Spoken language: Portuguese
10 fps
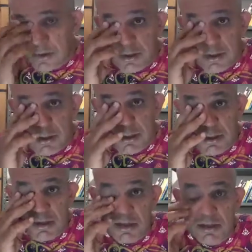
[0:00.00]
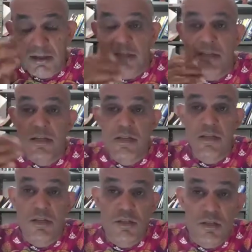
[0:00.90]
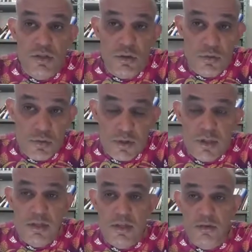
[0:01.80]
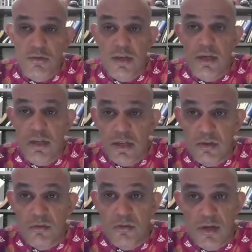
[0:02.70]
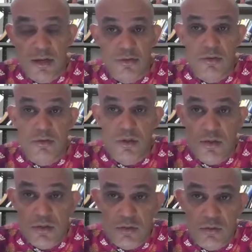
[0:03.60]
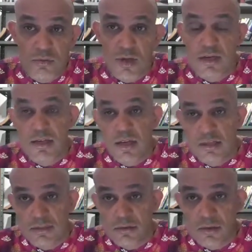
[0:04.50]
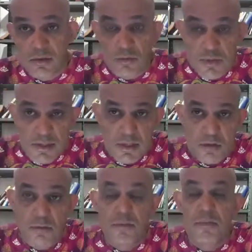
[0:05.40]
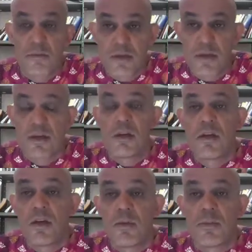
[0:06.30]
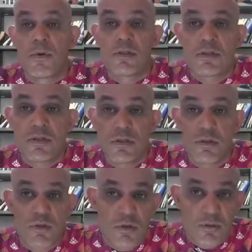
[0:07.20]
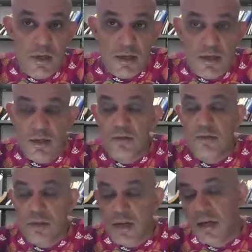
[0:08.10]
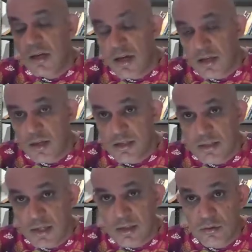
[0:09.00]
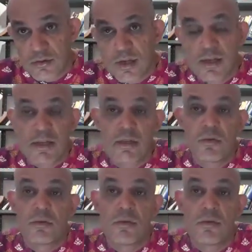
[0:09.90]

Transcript: é, instituir já no decreto, caso não queira instituir a criação da comissão, né, pode se instituir no decreto já anexado no decreto